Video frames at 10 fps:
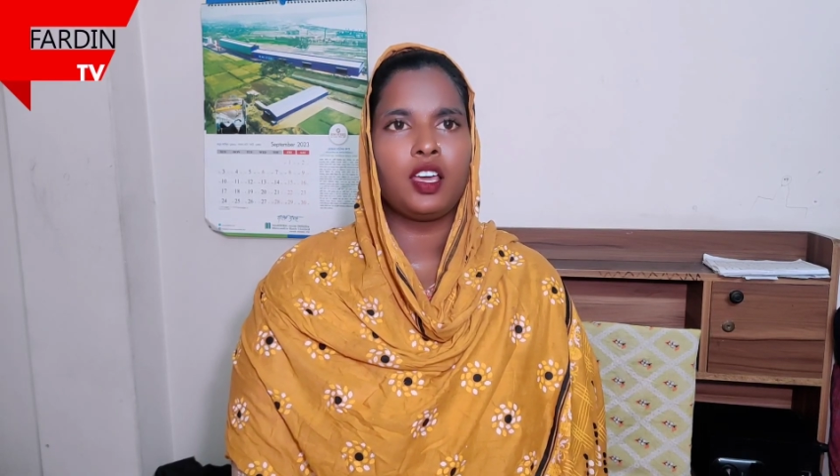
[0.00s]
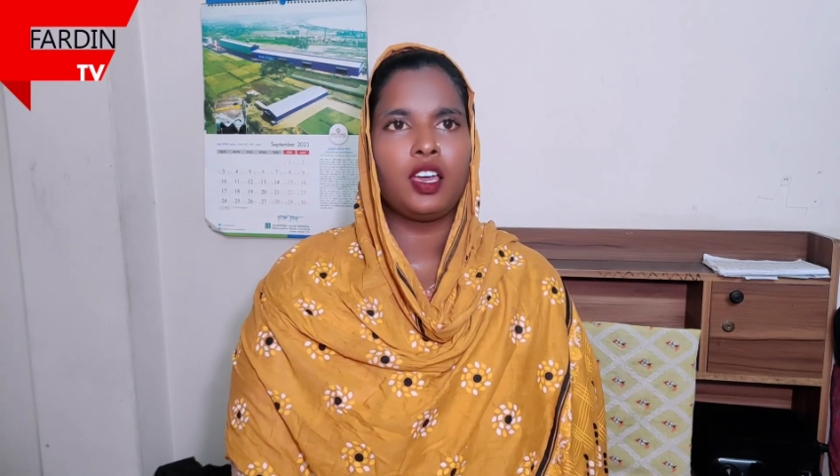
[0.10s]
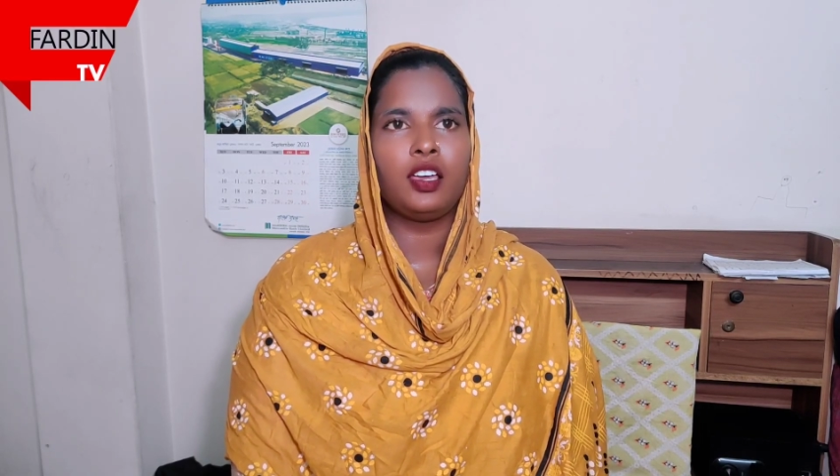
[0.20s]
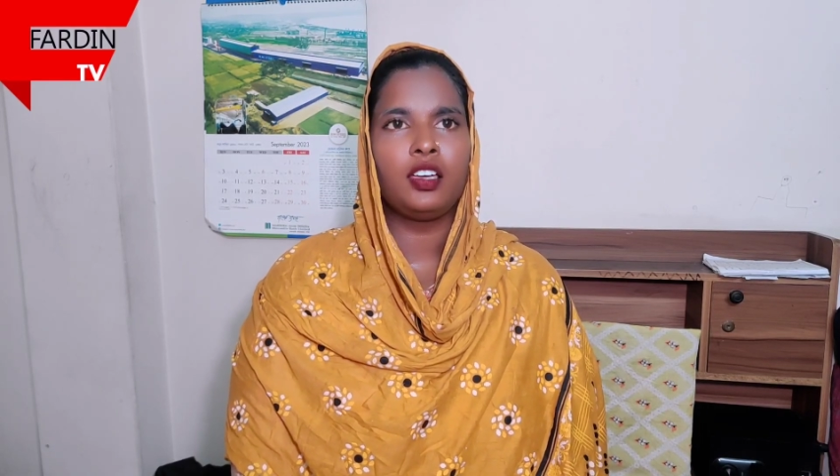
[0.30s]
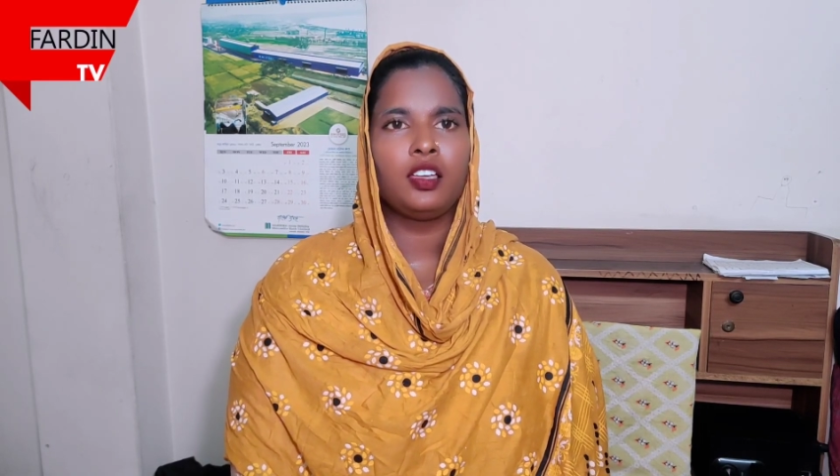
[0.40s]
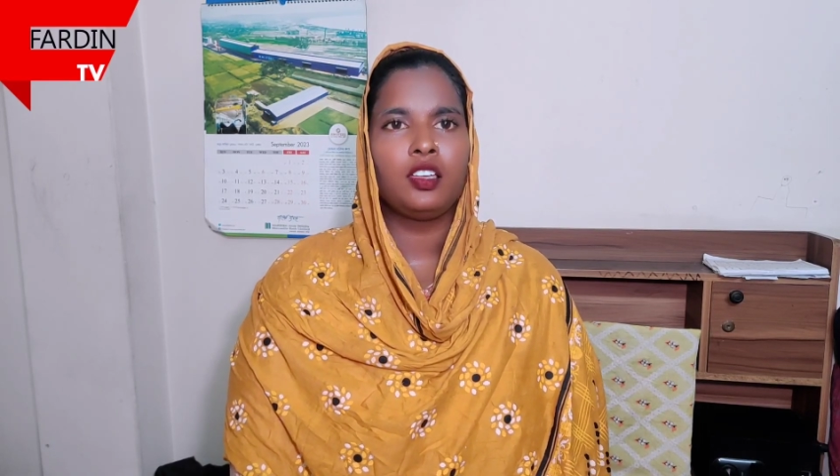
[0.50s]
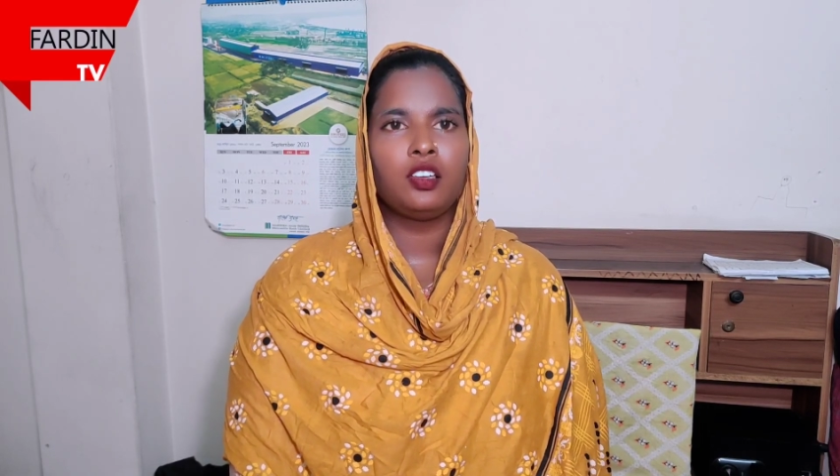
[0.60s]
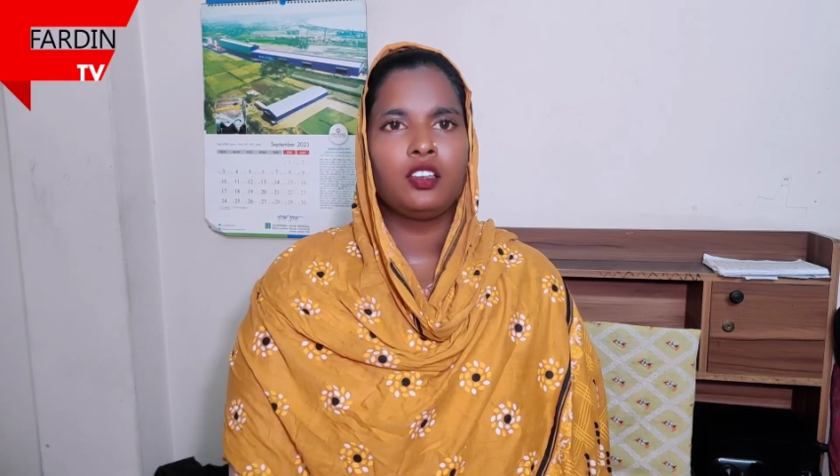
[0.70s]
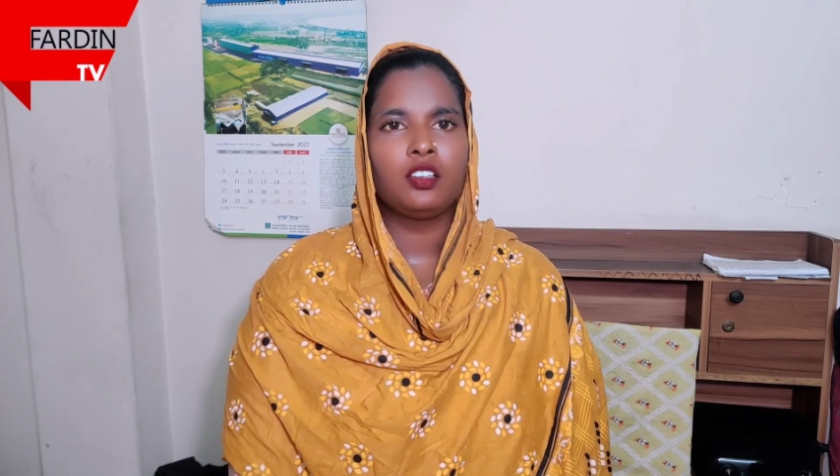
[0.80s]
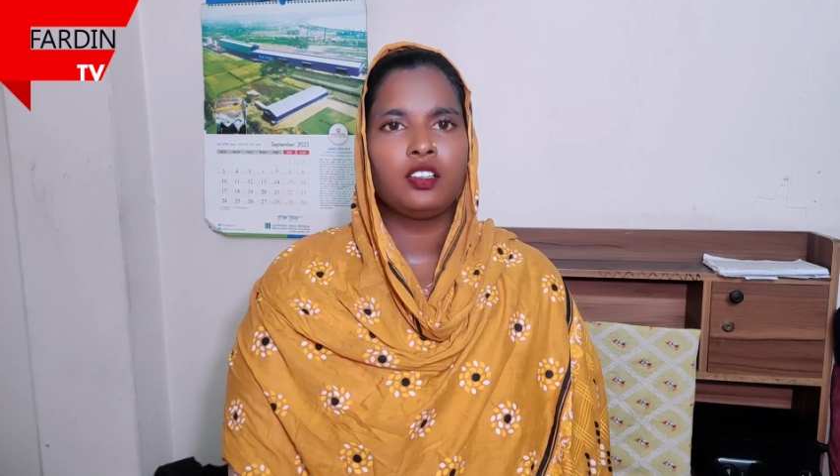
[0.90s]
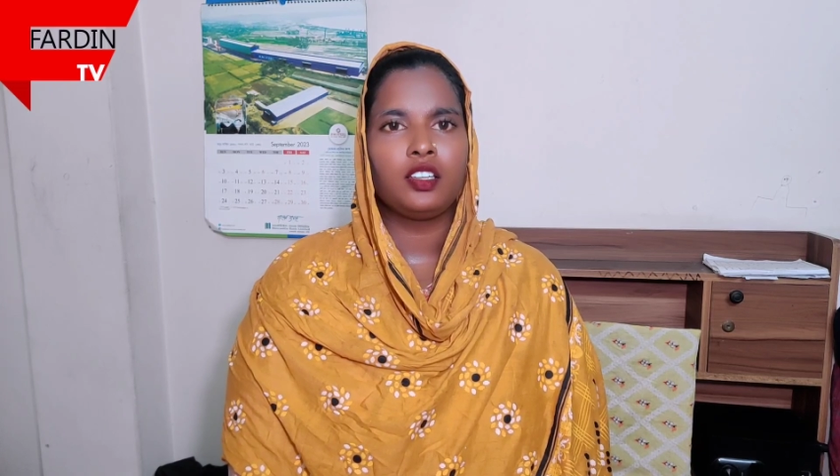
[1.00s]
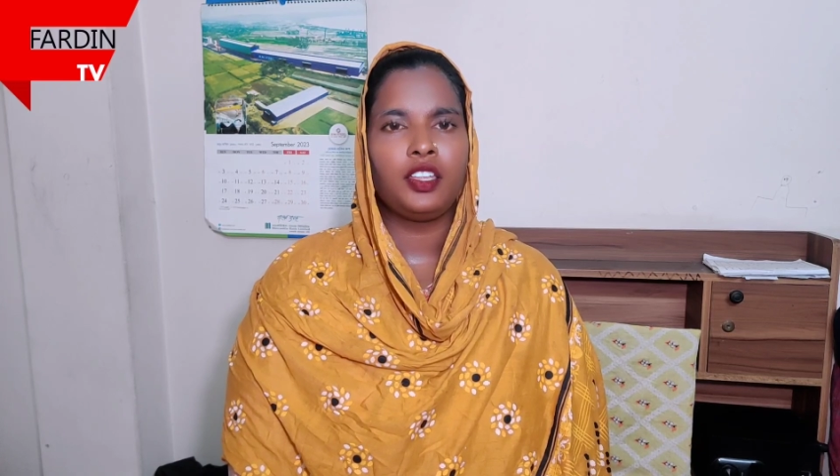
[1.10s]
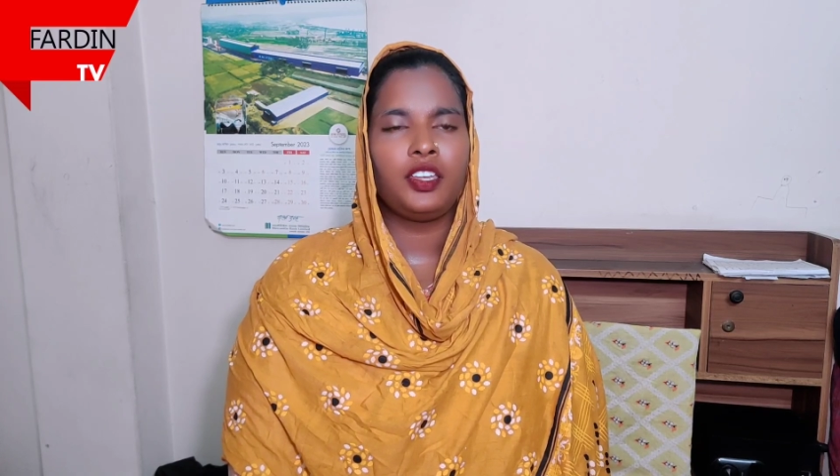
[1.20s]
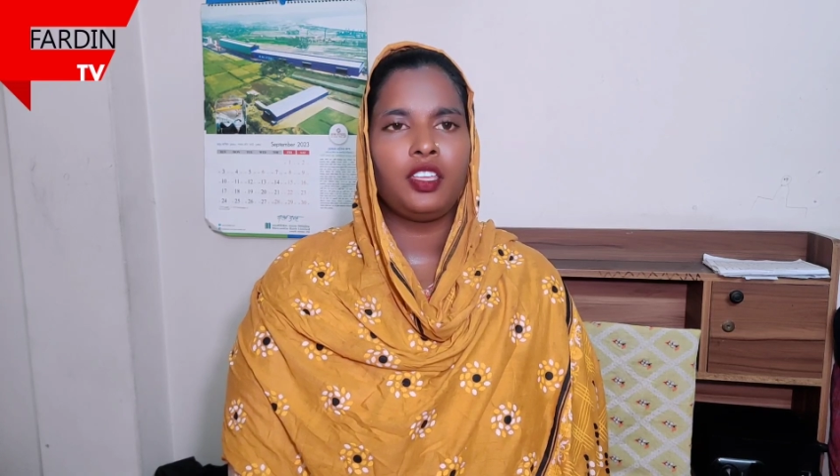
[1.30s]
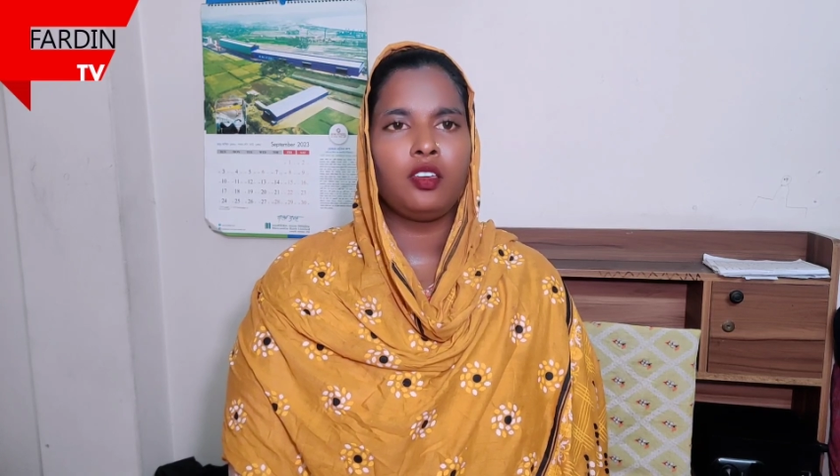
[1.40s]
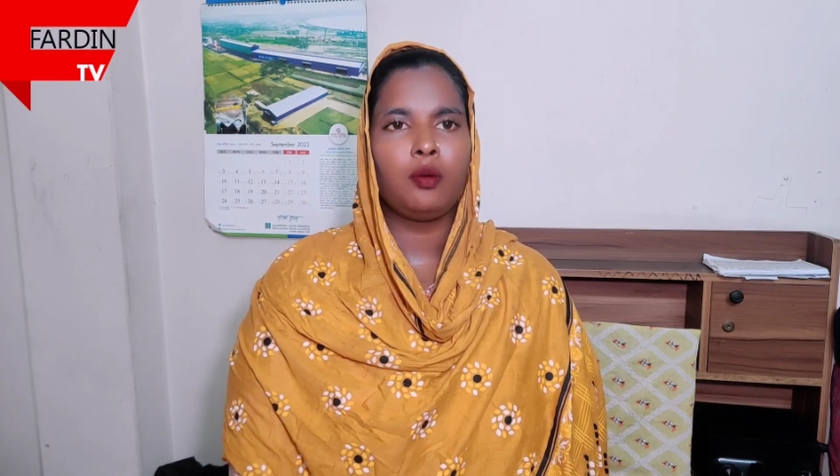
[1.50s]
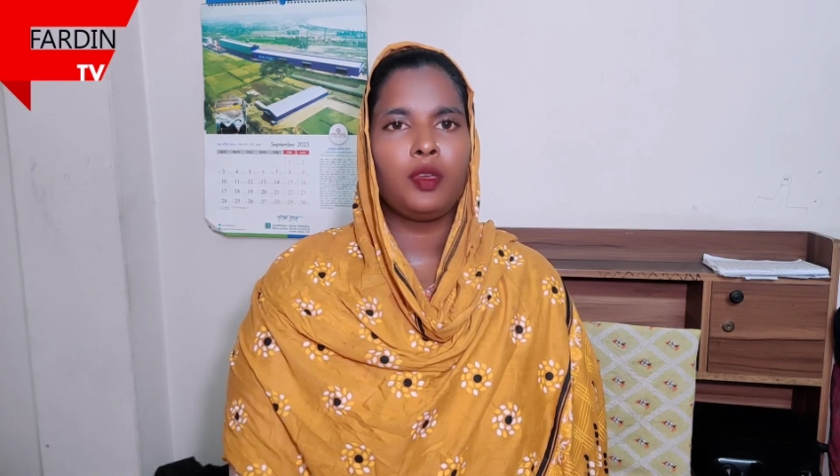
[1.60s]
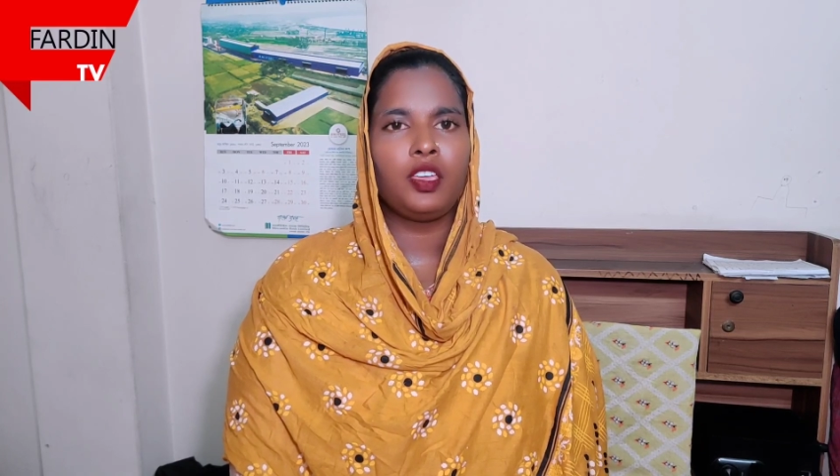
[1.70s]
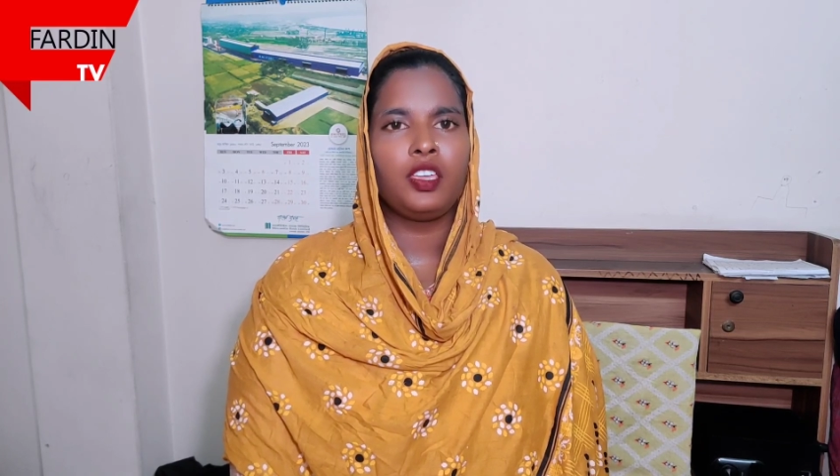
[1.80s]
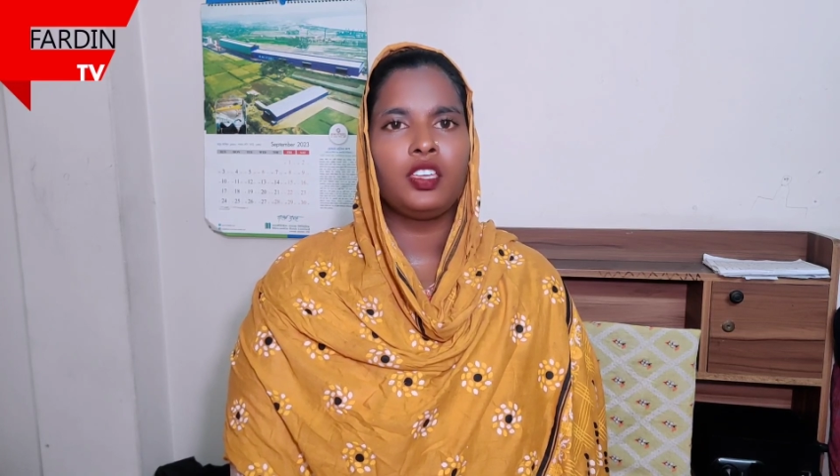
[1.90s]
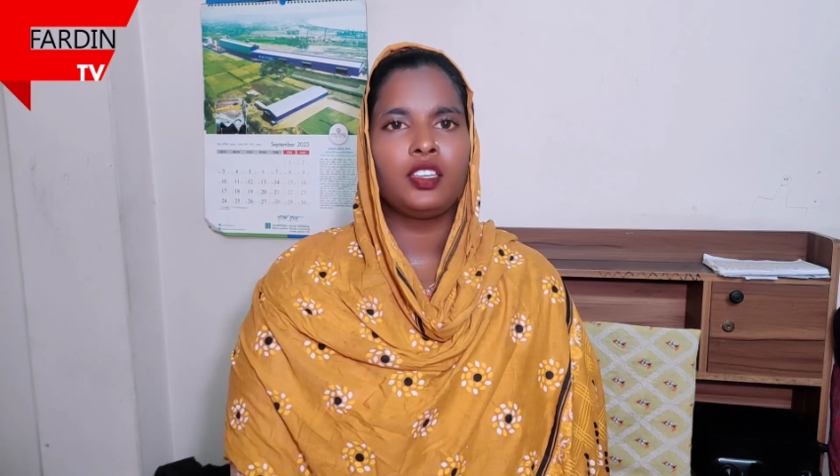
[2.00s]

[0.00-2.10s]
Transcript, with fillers: না এটাই হবে